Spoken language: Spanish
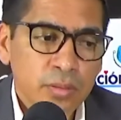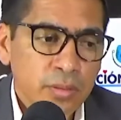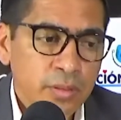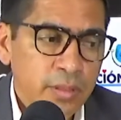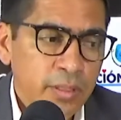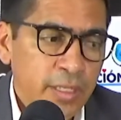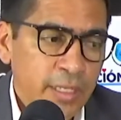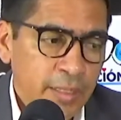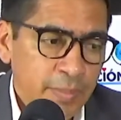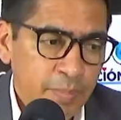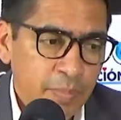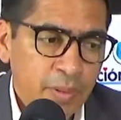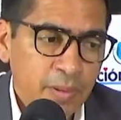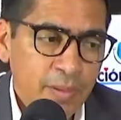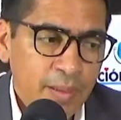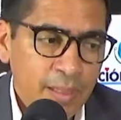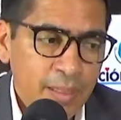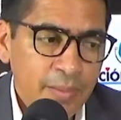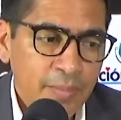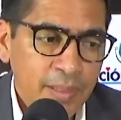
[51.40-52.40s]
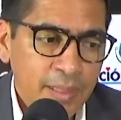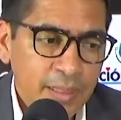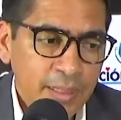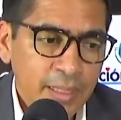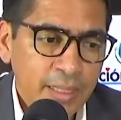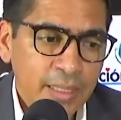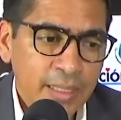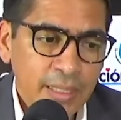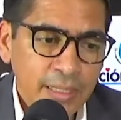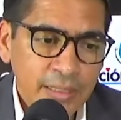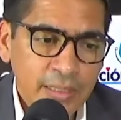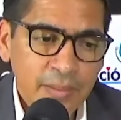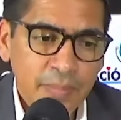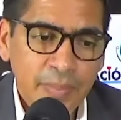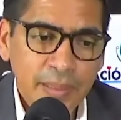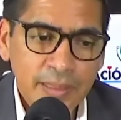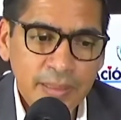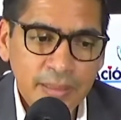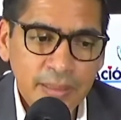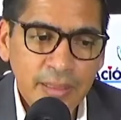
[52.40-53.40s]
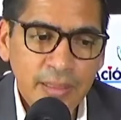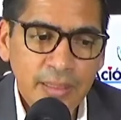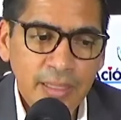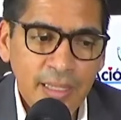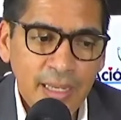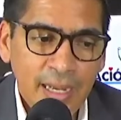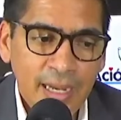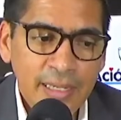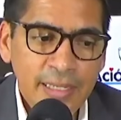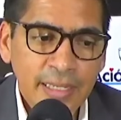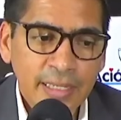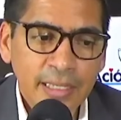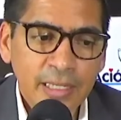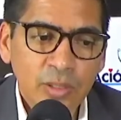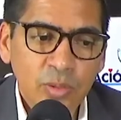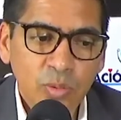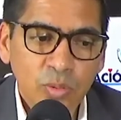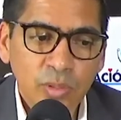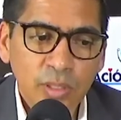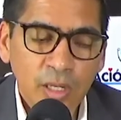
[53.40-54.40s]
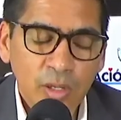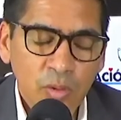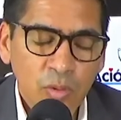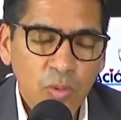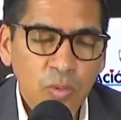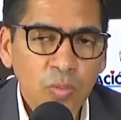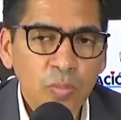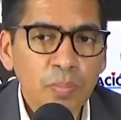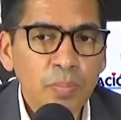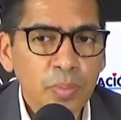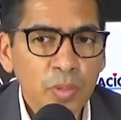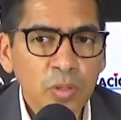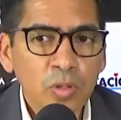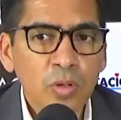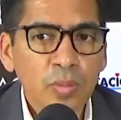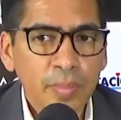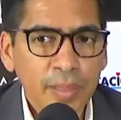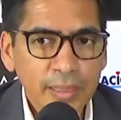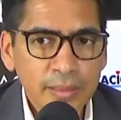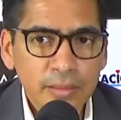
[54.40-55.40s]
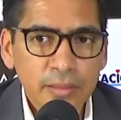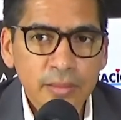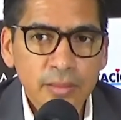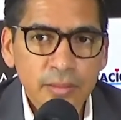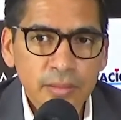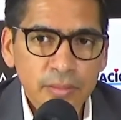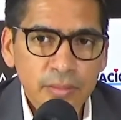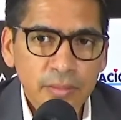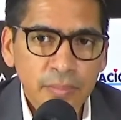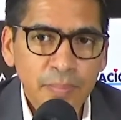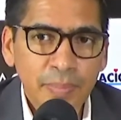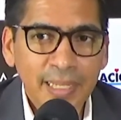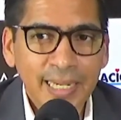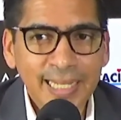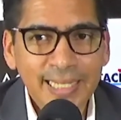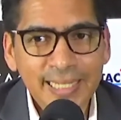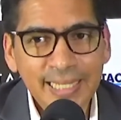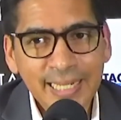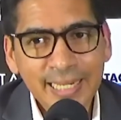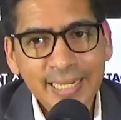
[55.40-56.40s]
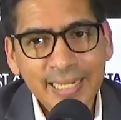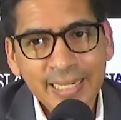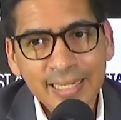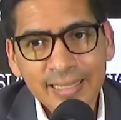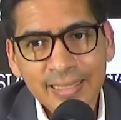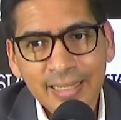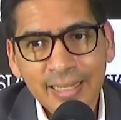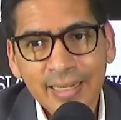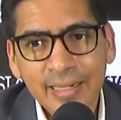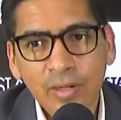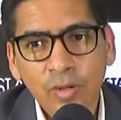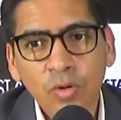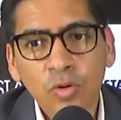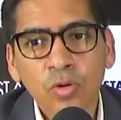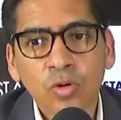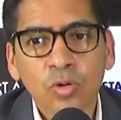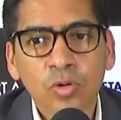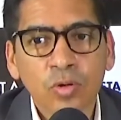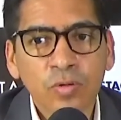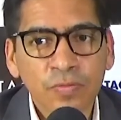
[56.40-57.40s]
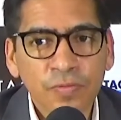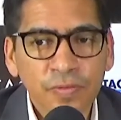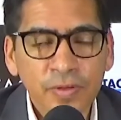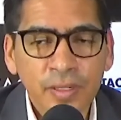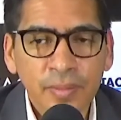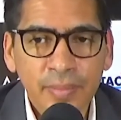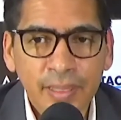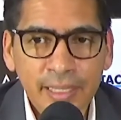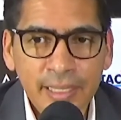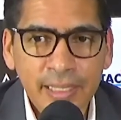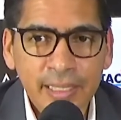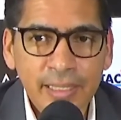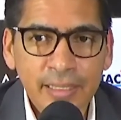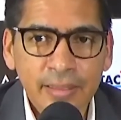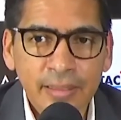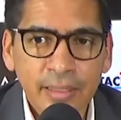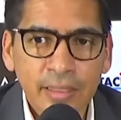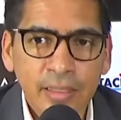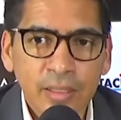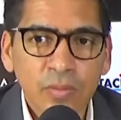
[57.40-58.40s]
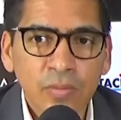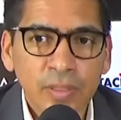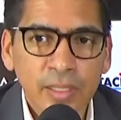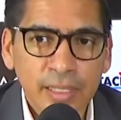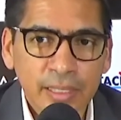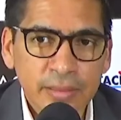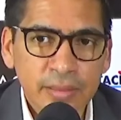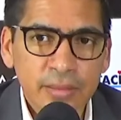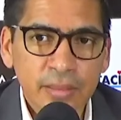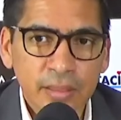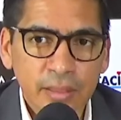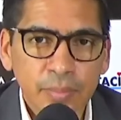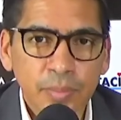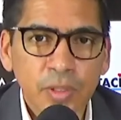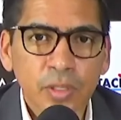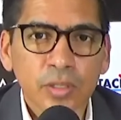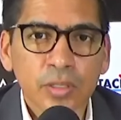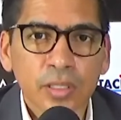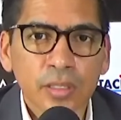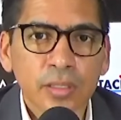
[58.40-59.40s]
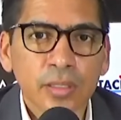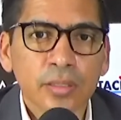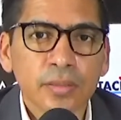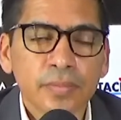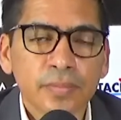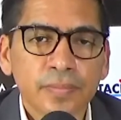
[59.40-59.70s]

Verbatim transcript: es probablemente que ese paciente haya que estudiarlo un poco más para descartar o confirmar que él tenga un cáncer de próstata.